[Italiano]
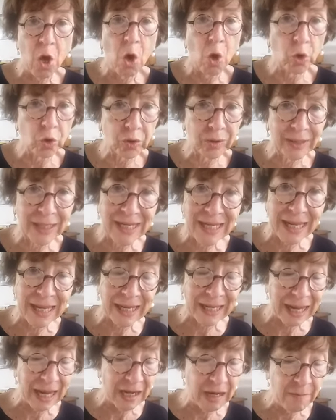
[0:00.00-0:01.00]

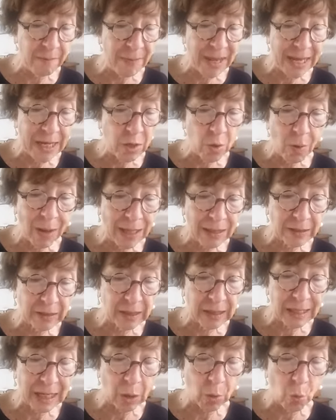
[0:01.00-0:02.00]
ottenere almeno
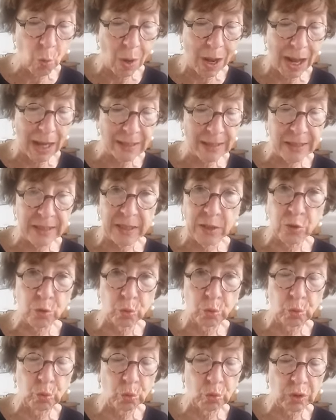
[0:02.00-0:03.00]
altri ragguagli
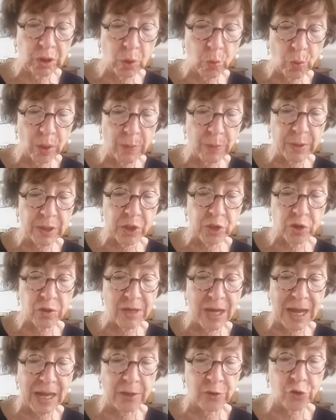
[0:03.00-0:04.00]
su tutti quei
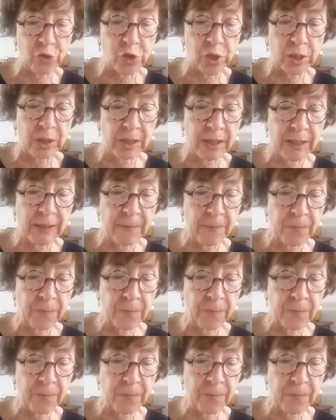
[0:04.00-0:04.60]
personaggi